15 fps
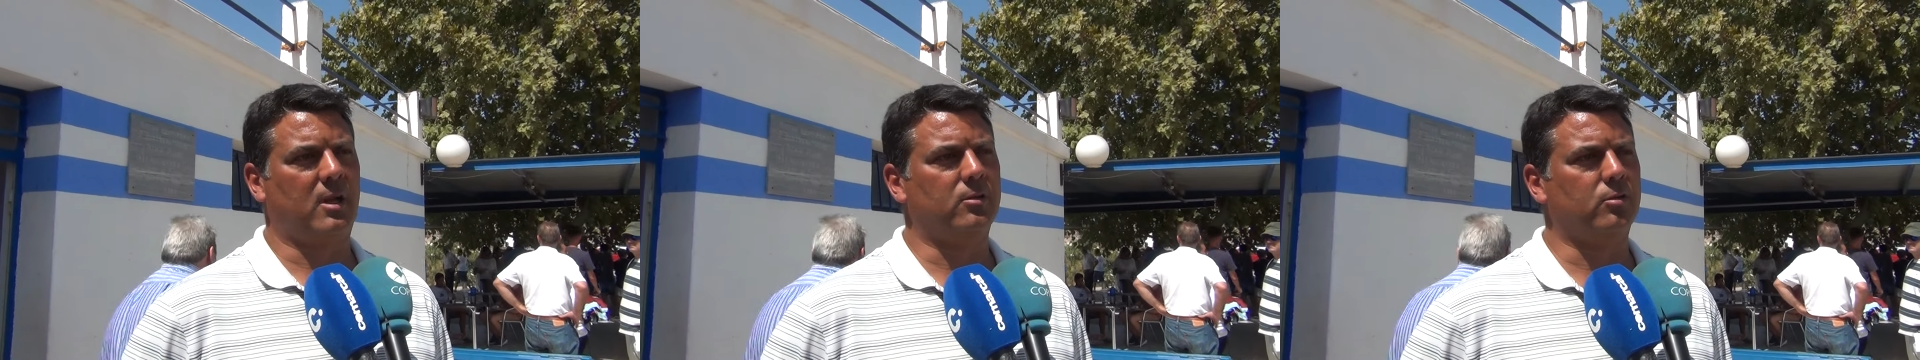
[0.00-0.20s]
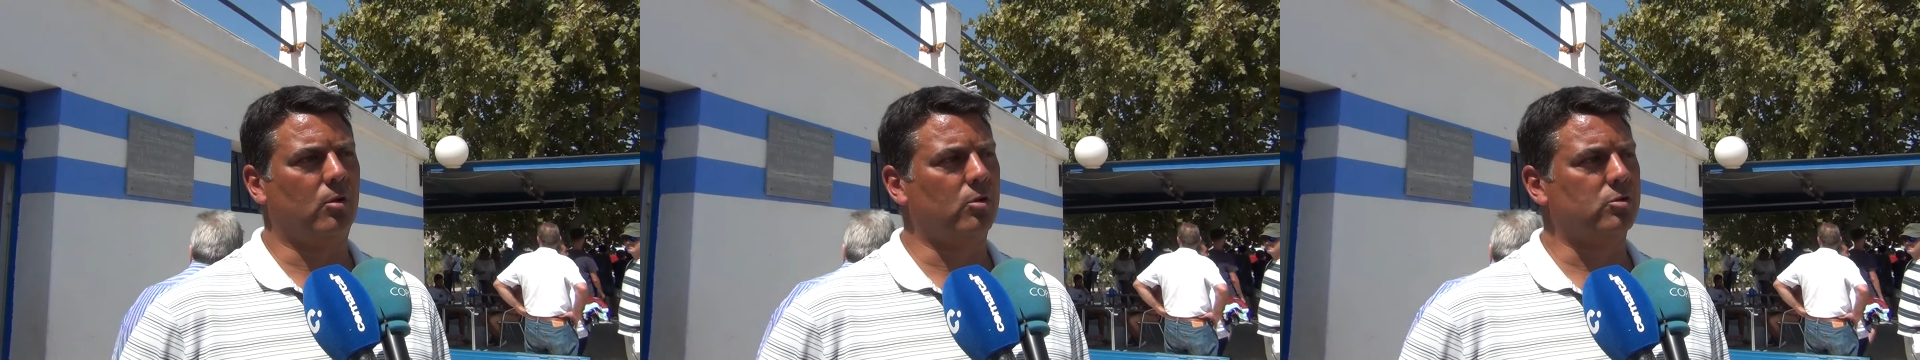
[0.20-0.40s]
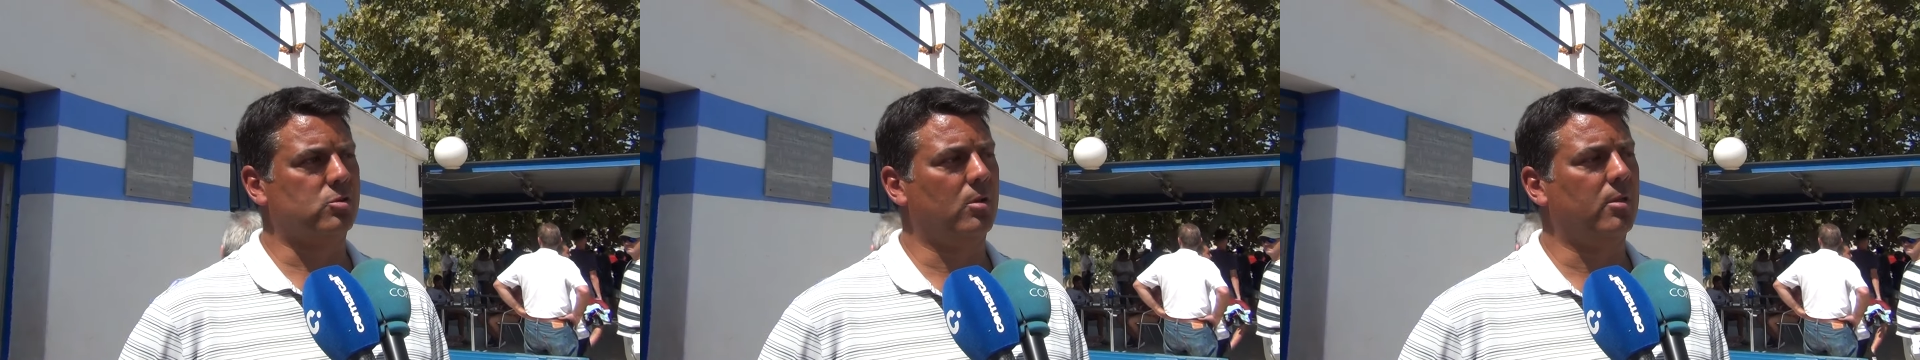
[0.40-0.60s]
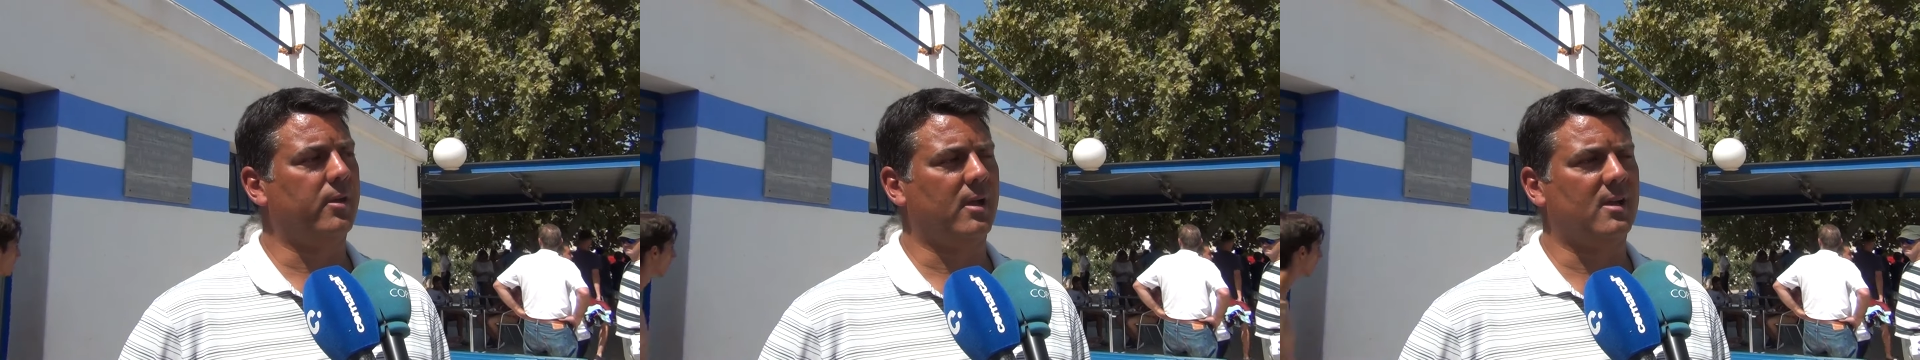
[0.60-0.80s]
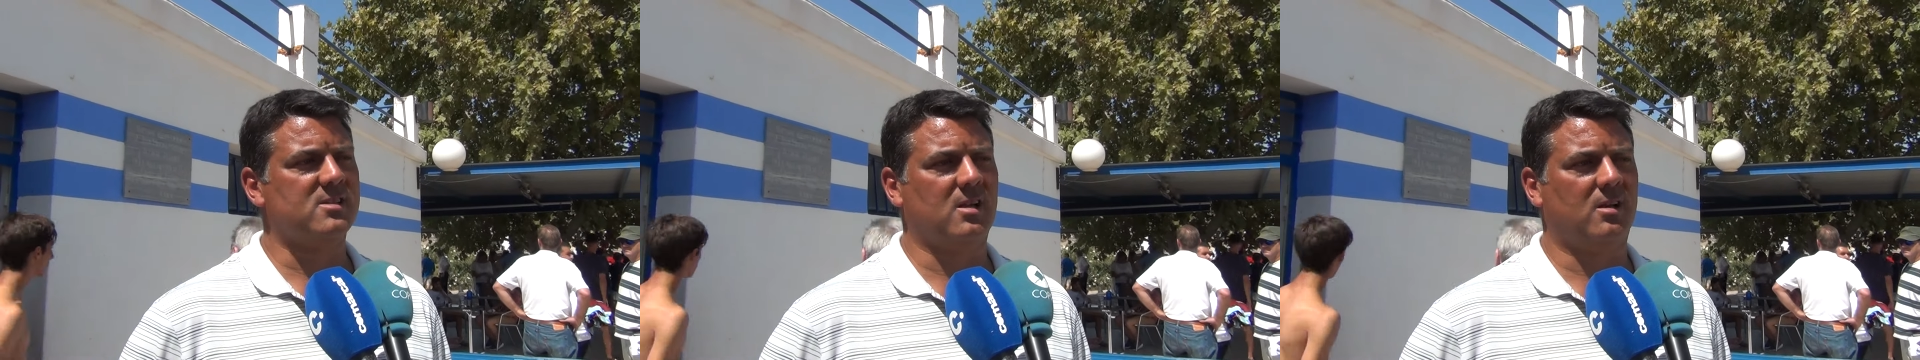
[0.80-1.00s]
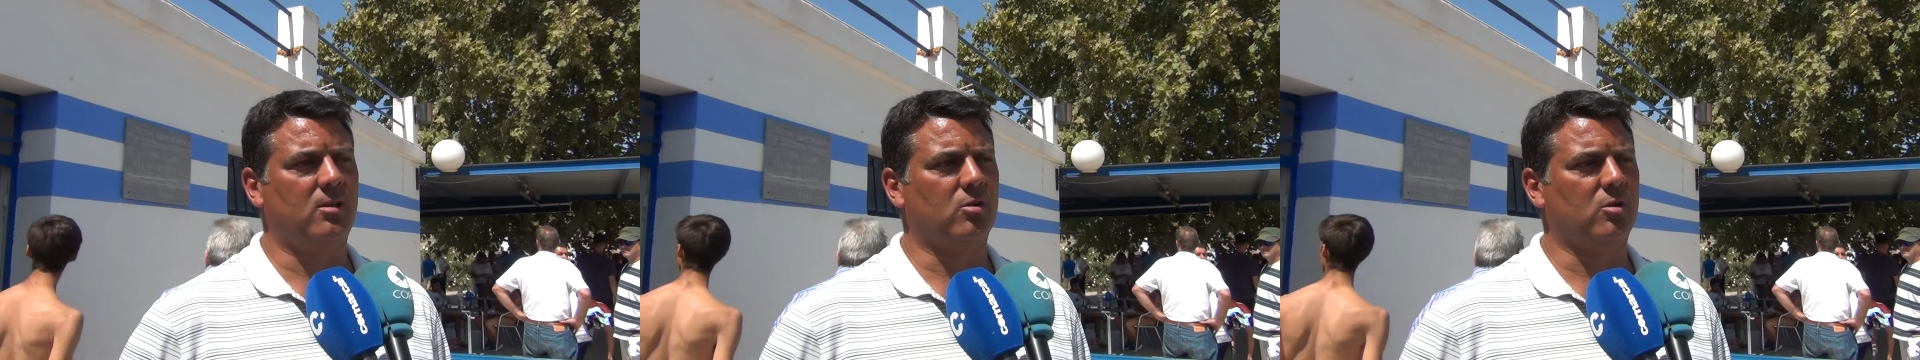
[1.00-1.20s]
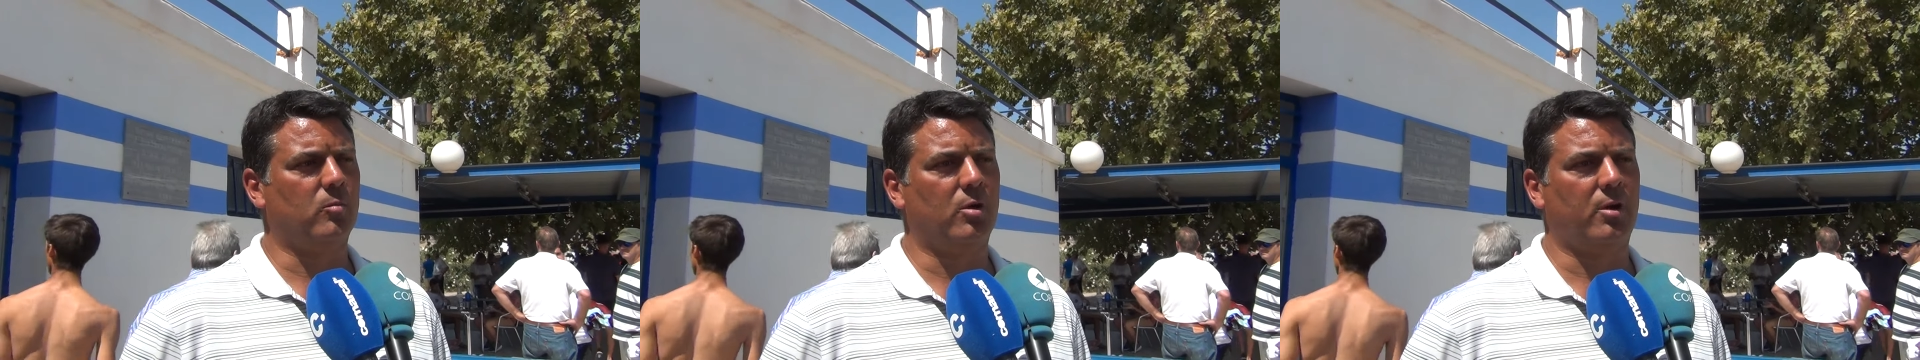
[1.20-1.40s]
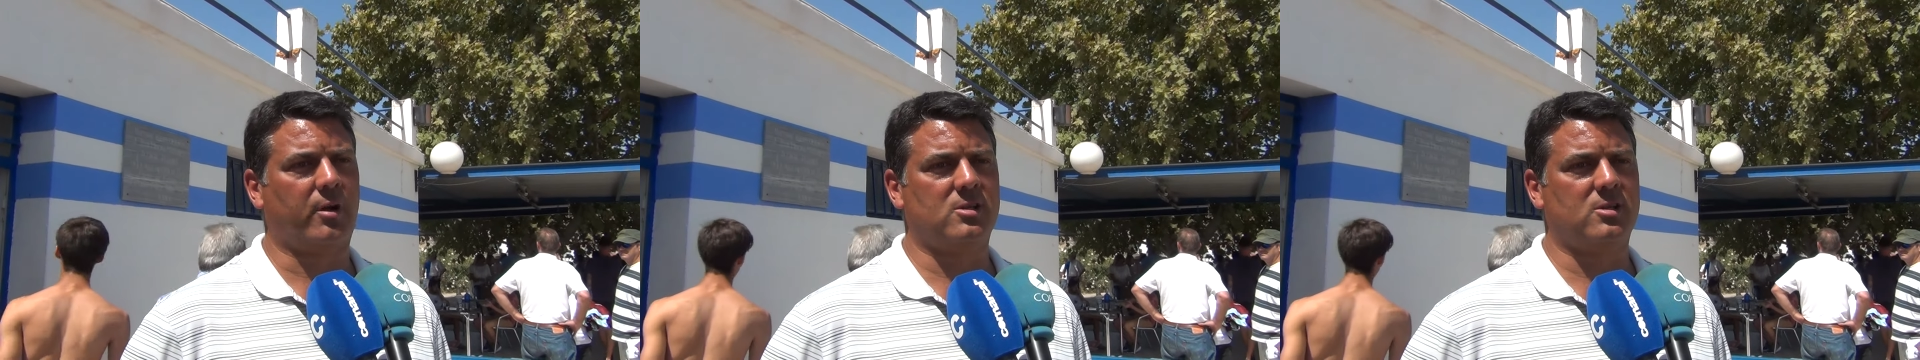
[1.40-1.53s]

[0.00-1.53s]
tanto los 11 que han salido como el